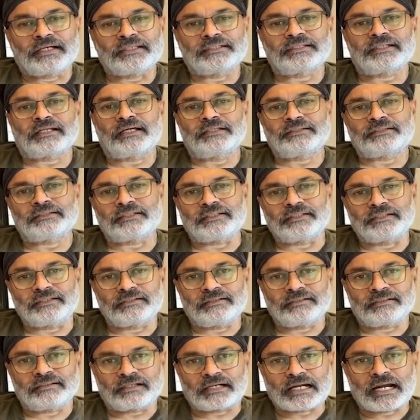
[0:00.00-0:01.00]
గత రాత్రి
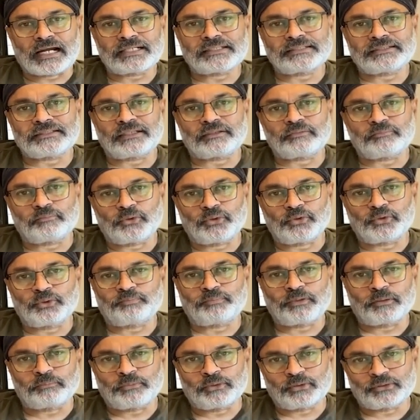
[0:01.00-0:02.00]
రాడిసన్ బ్లూ
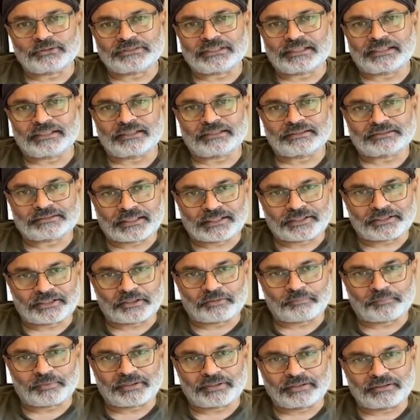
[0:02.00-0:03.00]
పబ్లో జరిగిన
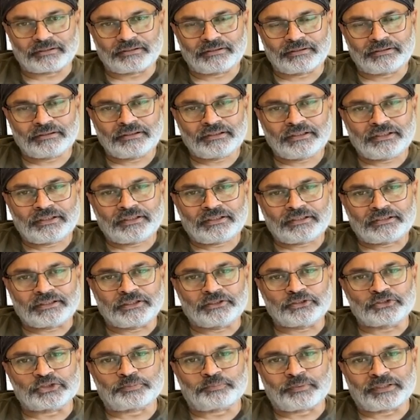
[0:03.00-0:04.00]
సంఘటనపై
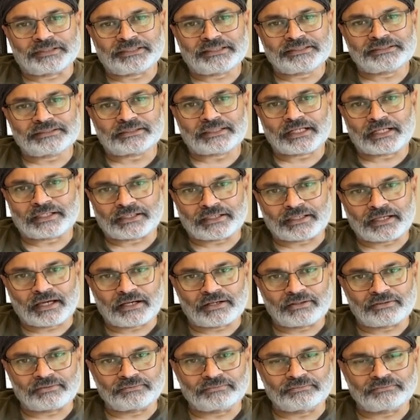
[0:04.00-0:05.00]
నేను స్పందించడానికి
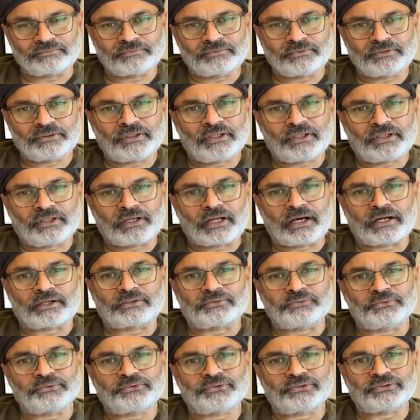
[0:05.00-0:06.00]
కారణం నా
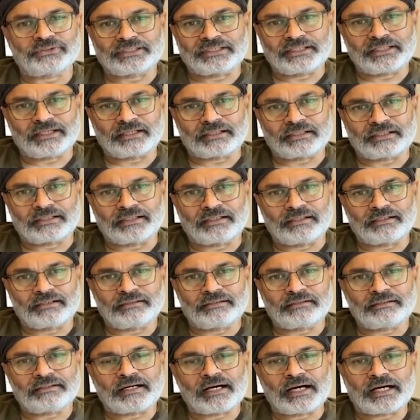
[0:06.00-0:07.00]
కూతురు నిహారిక
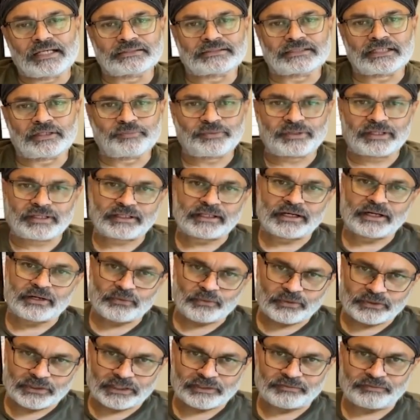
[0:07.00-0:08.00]
ఆ సమయానికి అక్కడ
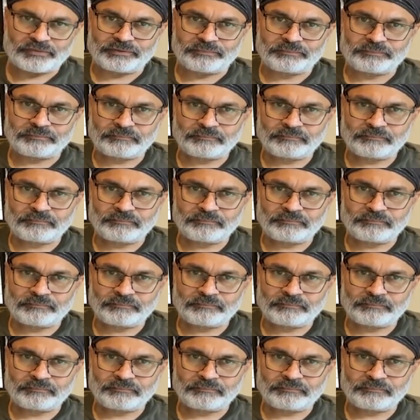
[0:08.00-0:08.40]
ఉండటమే